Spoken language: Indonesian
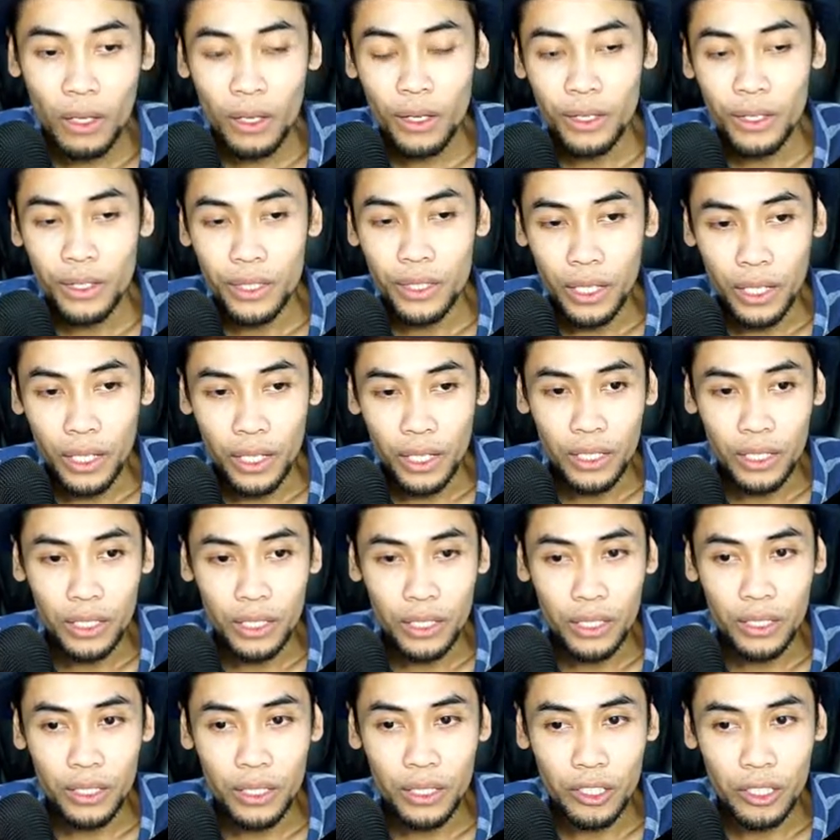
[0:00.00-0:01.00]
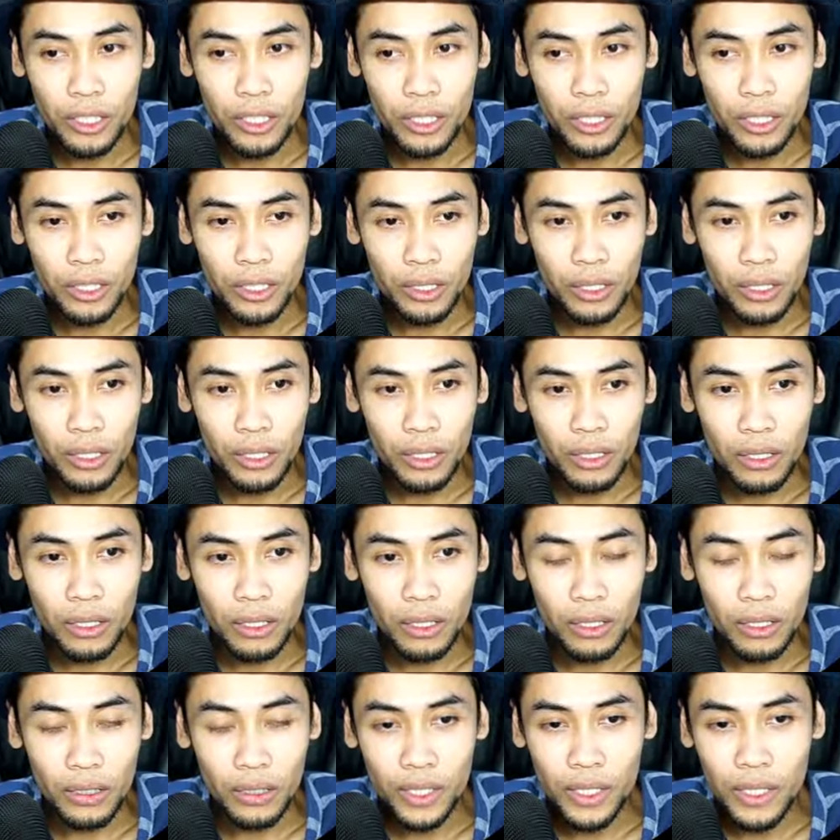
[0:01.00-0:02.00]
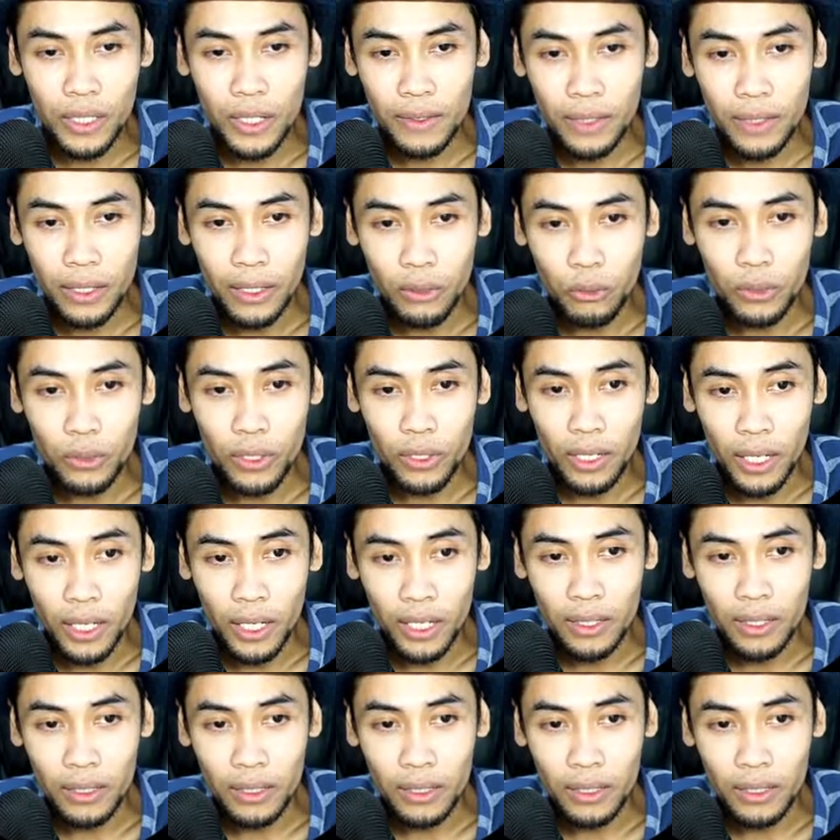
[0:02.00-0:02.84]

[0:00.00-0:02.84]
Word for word: ya ini di uh, tidak terlalu tengah